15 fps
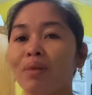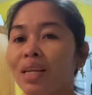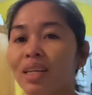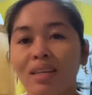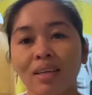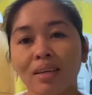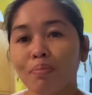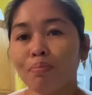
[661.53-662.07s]

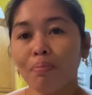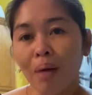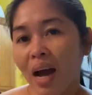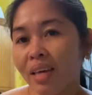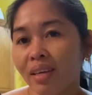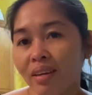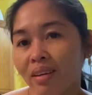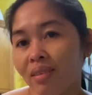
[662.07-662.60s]

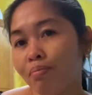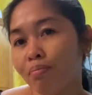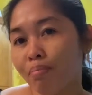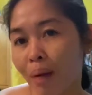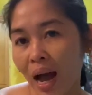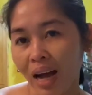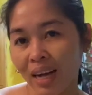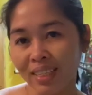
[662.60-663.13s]
balikbayan
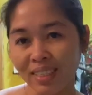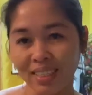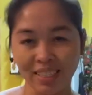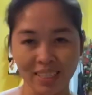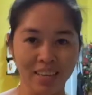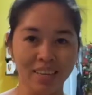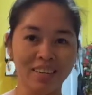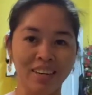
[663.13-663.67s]

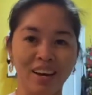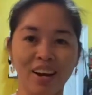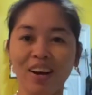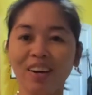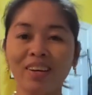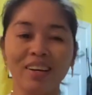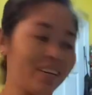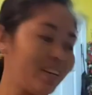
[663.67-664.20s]
box, na?
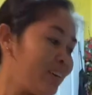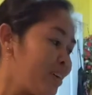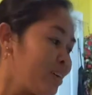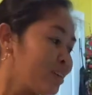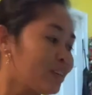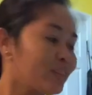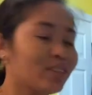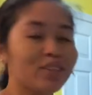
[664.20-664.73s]

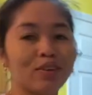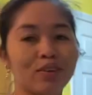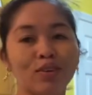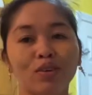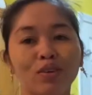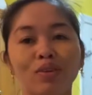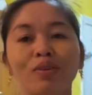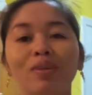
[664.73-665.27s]
Gusto
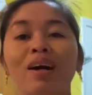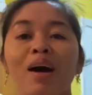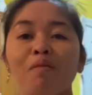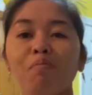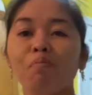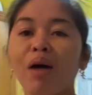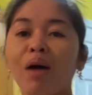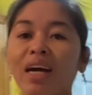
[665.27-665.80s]
kong
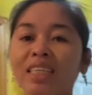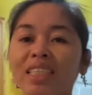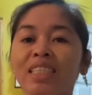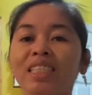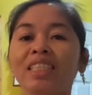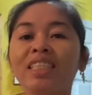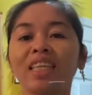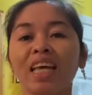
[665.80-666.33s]

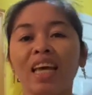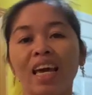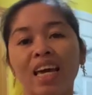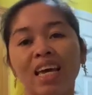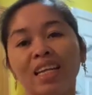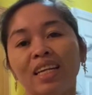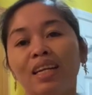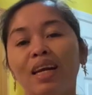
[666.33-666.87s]

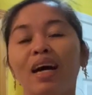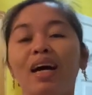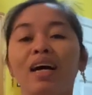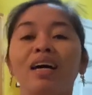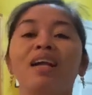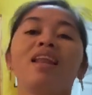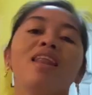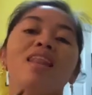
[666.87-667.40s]
mag-send ng
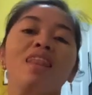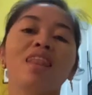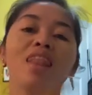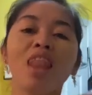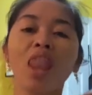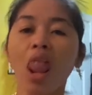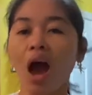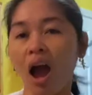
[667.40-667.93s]

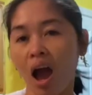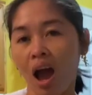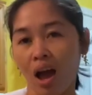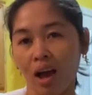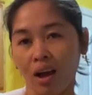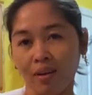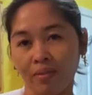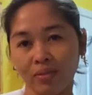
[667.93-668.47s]

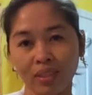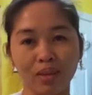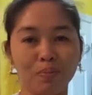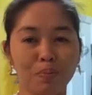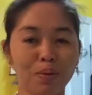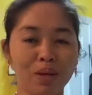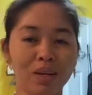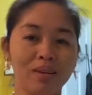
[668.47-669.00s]
love sa
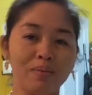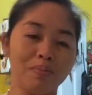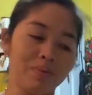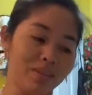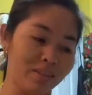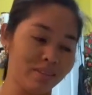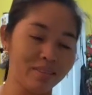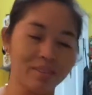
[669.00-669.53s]

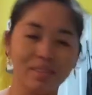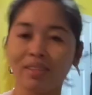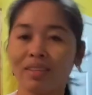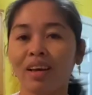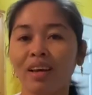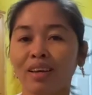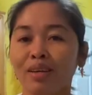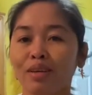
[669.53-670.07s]
Philippines.
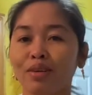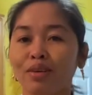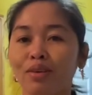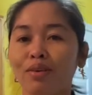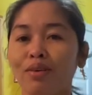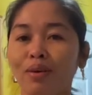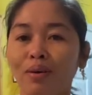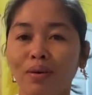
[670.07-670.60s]

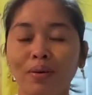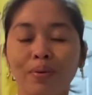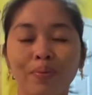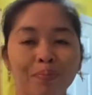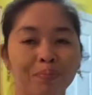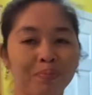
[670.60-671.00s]
You know,